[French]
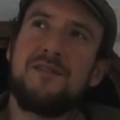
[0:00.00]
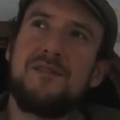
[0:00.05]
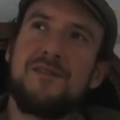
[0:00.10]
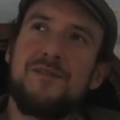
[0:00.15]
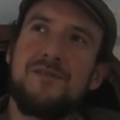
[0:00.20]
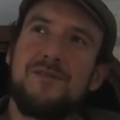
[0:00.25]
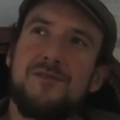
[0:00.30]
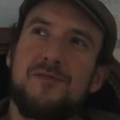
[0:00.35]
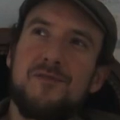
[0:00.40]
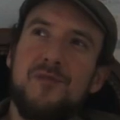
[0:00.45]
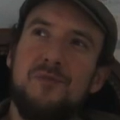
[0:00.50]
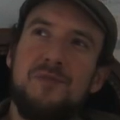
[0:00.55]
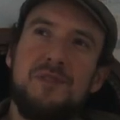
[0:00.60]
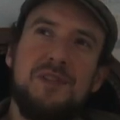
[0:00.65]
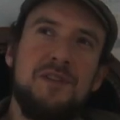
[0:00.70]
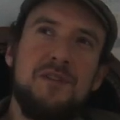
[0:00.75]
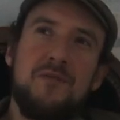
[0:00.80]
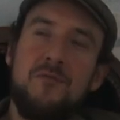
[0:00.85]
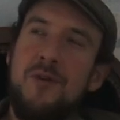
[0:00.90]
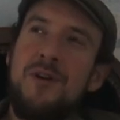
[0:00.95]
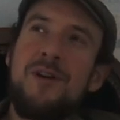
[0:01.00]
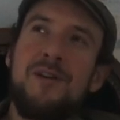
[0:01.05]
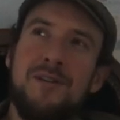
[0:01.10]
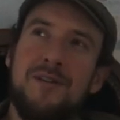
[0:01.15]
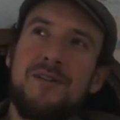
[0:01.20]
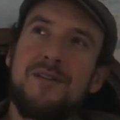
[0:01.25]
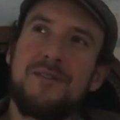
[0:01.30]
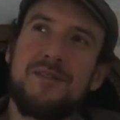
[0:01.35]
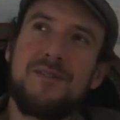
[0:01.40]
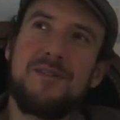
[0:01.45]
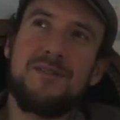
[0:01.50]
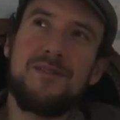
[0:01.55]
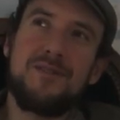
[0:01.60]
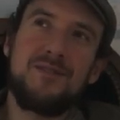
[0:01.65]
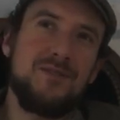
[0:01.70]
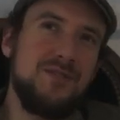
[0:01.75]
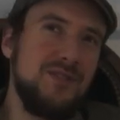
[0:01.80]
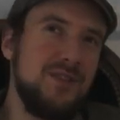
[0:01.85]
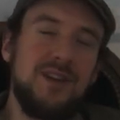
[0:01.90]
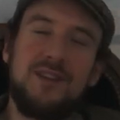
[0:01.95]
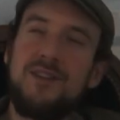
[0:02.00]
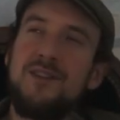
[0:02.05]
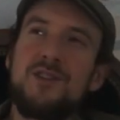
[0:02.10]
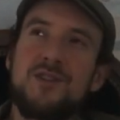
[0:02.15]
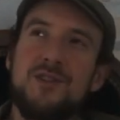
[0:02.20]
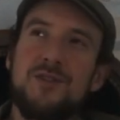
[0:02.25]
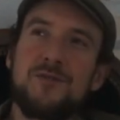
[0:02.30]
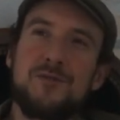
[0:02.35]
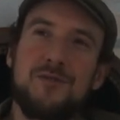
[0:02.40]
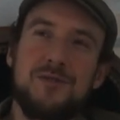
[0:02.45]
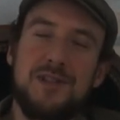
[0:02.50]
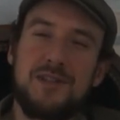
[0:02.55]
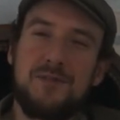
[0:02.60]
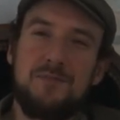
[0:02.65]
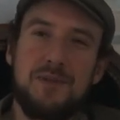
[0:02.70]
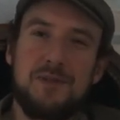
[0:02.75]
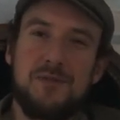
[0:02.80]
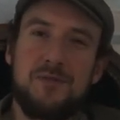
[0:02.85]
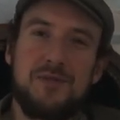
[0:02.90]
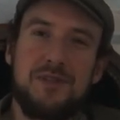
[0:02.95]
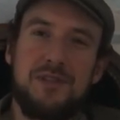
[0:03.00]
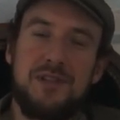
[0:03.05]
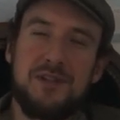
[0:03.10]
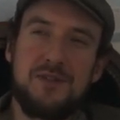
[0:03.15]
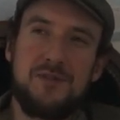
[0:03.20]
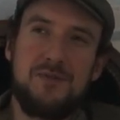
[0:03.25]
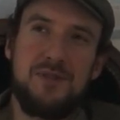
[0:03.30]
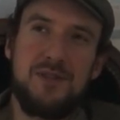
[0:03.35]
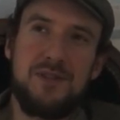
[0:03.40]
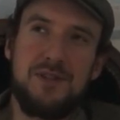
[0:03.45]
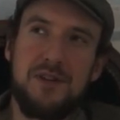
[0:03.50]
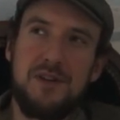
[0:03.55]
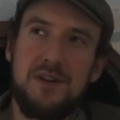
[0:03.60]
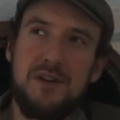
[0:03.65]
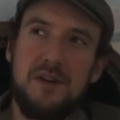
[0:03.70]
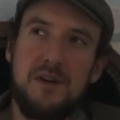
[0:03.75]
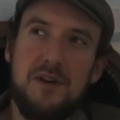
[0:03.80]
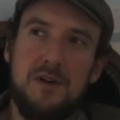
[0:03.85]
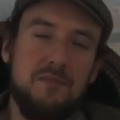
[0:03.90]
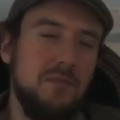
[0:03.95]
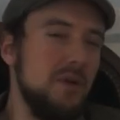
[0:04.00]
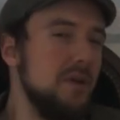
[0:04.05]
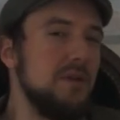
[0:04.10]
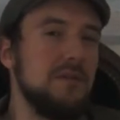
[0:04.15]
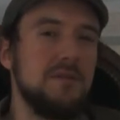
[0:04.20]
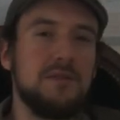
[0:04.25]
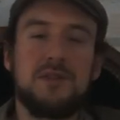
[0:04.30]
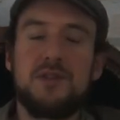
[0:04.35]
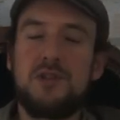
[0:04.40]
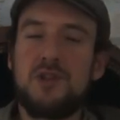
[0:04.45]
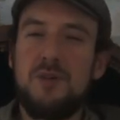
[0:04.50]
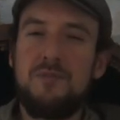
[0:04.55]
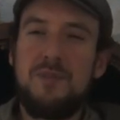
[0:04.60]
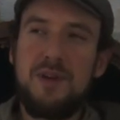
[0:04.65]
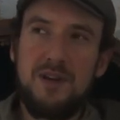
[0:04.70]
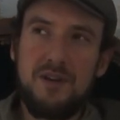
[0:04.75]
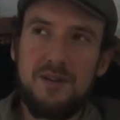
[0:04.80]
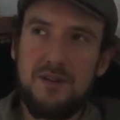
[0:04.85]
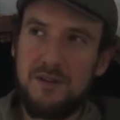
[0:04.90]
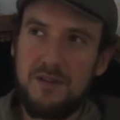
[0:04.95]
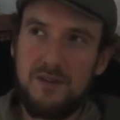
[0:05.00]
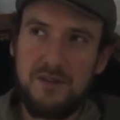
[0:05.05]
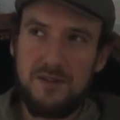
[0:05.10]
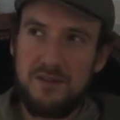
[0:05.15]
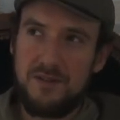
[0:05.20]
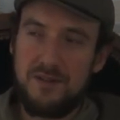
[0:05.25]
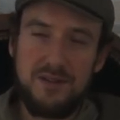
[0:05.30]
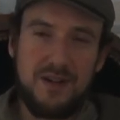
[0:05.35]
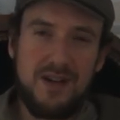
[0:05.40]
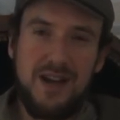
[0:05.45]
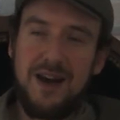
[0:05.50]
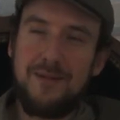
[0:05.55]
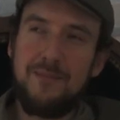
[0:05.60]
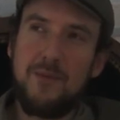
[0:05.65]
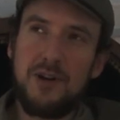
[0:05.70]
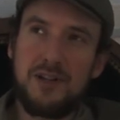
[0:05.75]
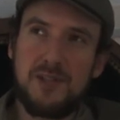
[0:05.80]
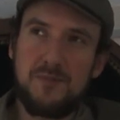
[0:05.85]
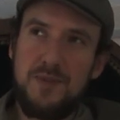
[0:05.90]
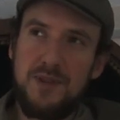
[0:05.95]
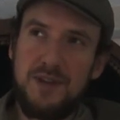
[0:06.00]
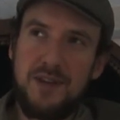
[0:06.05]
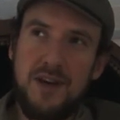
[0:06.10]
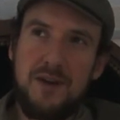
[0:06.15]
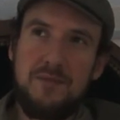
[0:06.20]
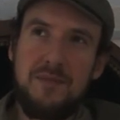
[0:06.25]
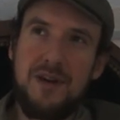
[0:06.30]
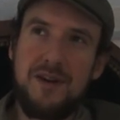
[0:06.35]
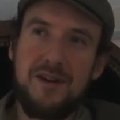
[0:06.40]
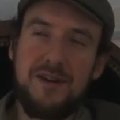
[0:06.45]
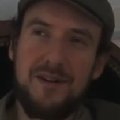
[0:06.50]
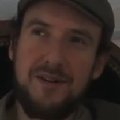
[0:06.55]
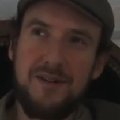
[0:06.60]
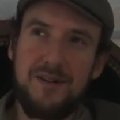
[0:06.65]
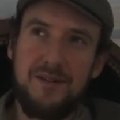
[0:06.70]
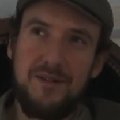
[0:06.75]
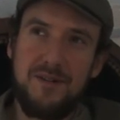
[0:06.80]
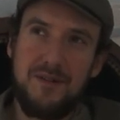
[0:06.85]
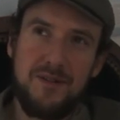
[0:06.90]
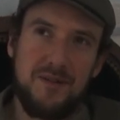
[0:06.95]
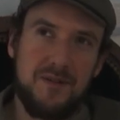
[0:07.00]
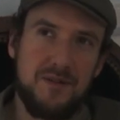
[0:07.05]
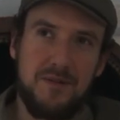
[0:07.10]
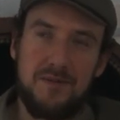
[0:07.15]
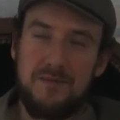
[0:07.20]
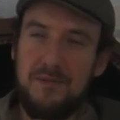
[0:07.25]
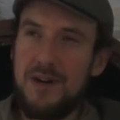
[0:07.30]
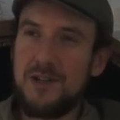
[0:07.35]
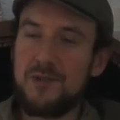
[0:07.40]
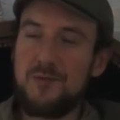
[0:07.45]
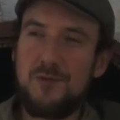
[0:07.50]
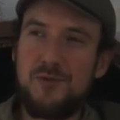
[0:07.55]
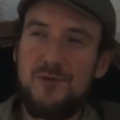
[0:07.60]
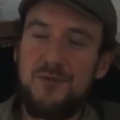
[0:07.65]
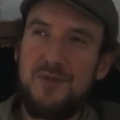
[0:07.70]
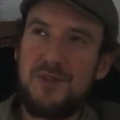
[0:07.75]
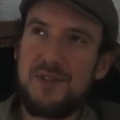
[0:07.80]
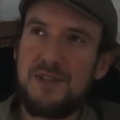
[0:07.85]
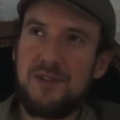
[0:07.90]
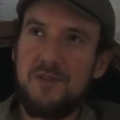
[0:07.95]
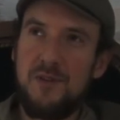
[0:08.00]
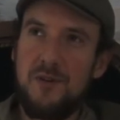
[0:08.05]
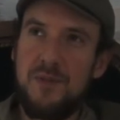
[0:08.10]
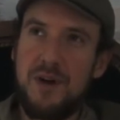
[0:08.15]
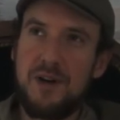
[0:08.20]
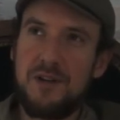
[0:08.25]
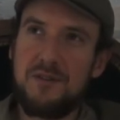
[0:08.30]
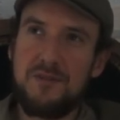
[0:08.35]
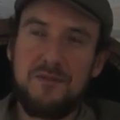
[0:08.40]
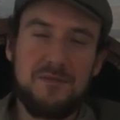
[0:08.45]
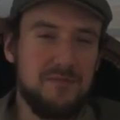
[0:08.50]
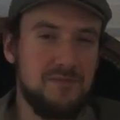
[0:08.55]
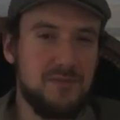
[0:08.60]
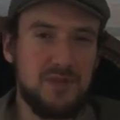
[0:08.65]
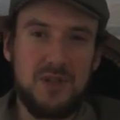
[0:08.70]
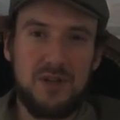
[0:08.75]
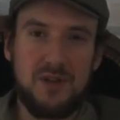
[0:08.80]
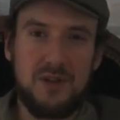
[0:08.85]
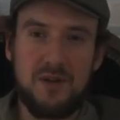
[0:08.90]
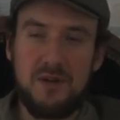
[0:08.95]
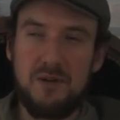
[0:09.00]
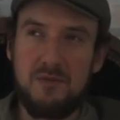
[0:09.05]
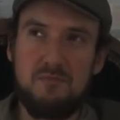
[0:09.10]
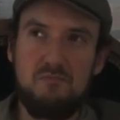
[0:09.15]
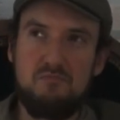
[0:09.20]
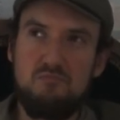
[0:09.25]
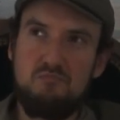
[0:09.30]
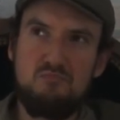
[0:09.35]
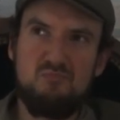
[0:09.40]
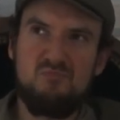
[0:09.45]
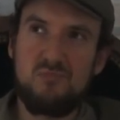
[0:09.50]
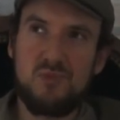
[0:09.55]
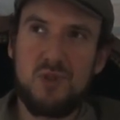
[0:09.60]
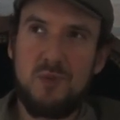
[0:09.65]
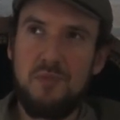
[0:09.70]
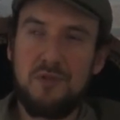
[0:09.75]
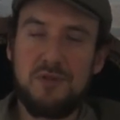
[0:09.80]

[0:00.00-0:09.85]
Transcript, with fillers: je me dis, ouais, il y a des chances que ça se passe aux États-Unis. Bon, c'est jamais clairement expliqué, mais moi je me suis fait cette remarque. C'est